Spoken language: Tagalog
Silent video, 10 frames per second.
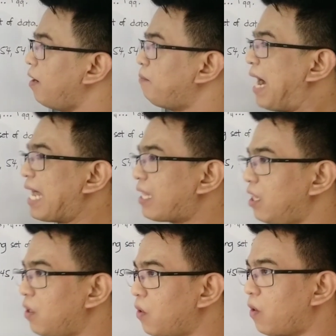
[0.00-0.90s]

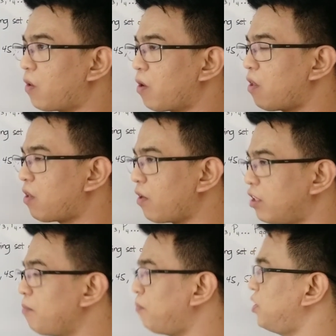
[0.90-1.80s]
pangatlo or third
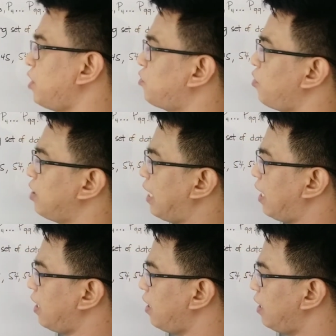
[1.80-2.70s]
yung position
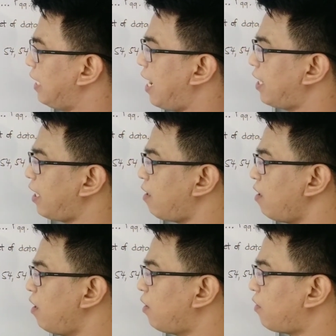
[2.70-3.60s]
niya ng ating
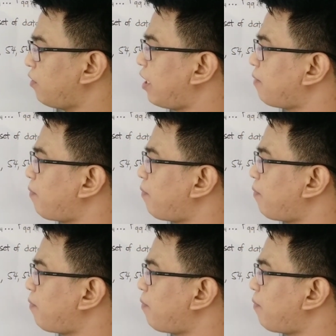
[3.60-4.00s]
30th